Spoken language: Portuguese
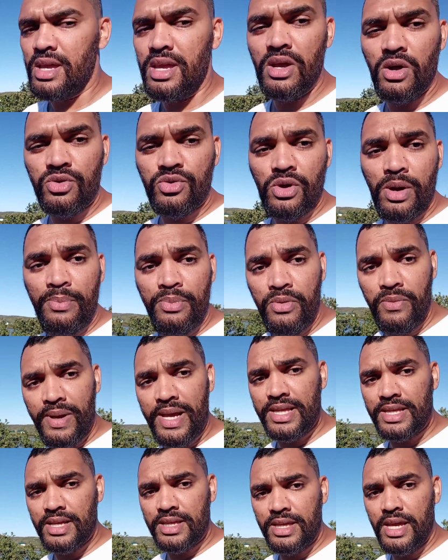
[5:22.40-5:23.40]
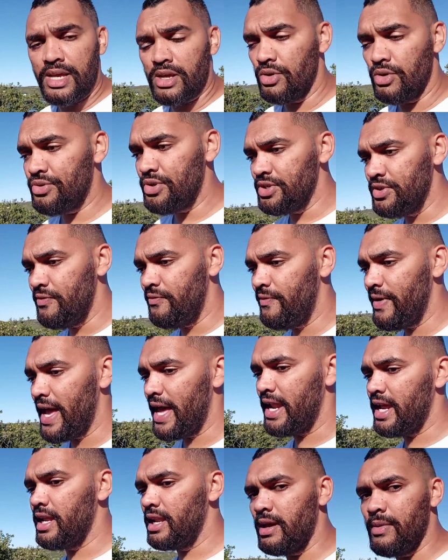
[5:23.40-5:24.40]
E eu tô aproveitando aí que eu tô de
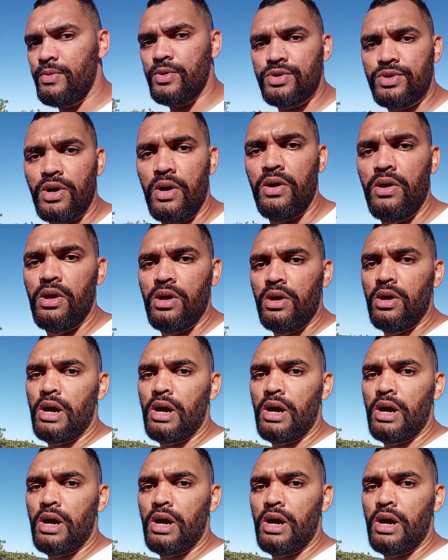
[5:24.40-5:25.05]
férias, né, pessoal?